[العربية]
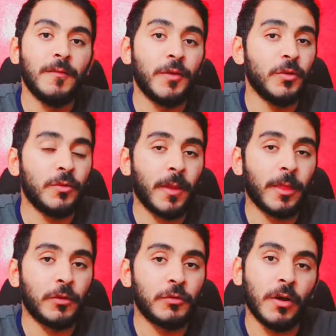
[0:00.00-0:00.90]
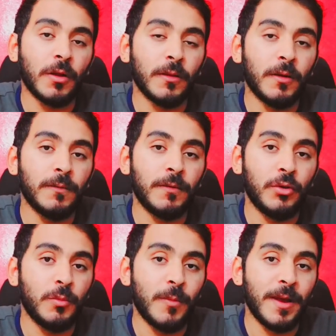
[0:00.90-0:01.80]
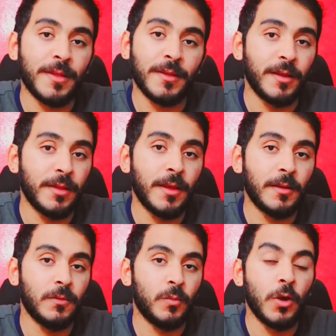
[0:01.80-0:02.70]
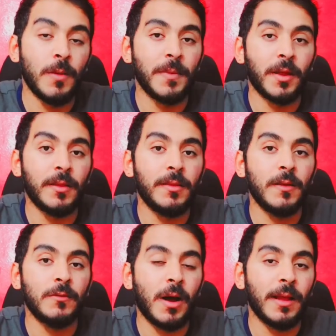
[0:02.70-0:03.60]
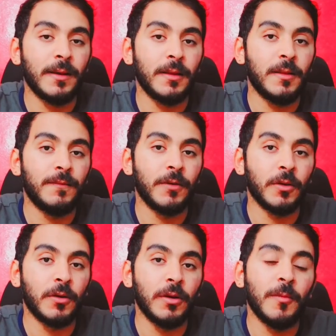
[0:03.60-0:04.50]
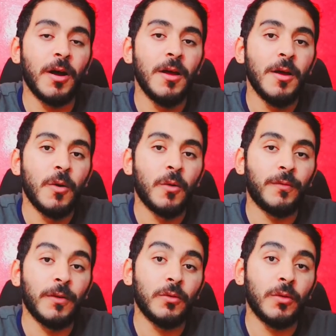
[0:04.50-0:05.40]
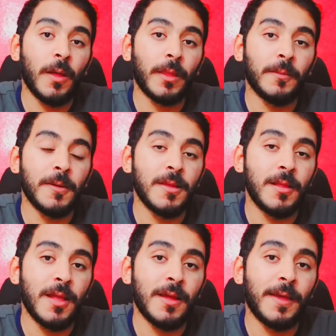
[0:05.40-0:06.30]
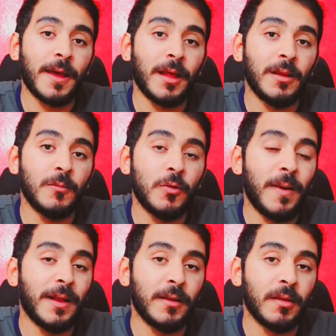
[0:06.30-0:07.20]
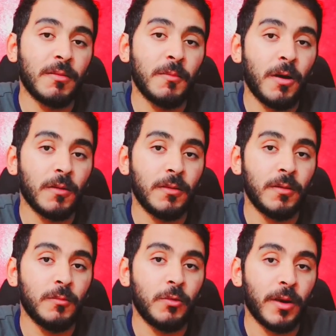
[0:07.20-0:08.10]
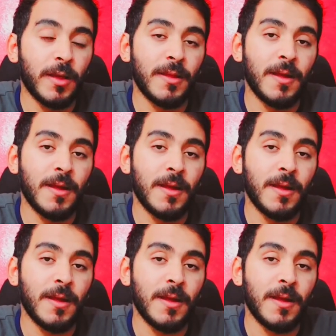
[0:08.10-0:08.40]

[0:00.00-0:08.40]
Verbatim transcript: فيديو النهاردة ان شاء الله فيديو مميز جدا ومهم جدا وعالي جدا في القيمة وفيديو النهاردة بإذن الله انا هكلمكم عن اسم عظيم معجزة